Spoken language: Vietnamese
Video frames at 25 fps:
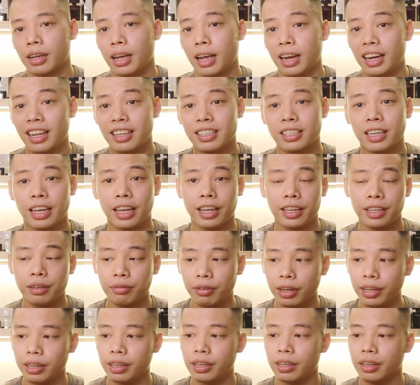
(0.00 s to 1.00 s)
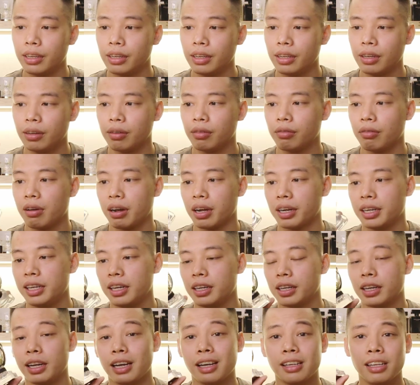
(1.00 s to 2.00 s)
khá là rẻ như vậy và cái
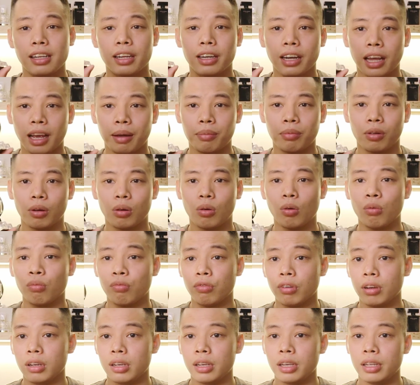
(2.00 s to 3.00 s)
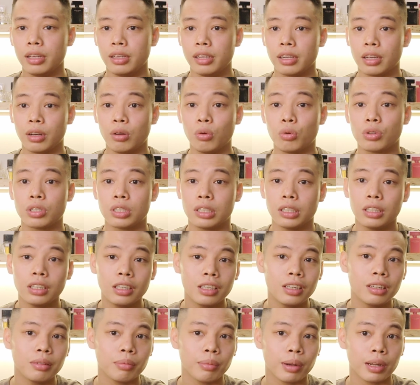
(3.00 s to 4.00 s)
thiết kế rất là đẹp cùng với những cái đồ
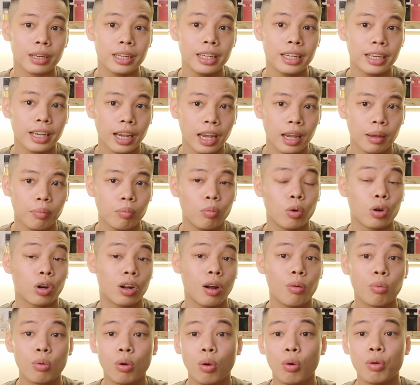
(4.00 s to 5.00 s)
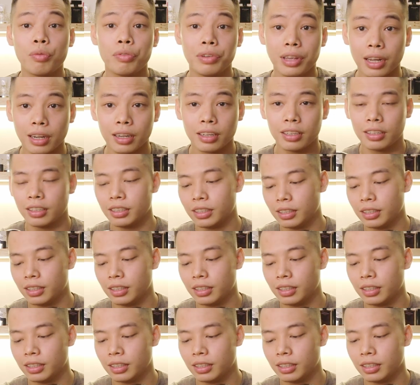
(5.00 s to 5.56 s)
chơi mà đi kèm một công đôi việc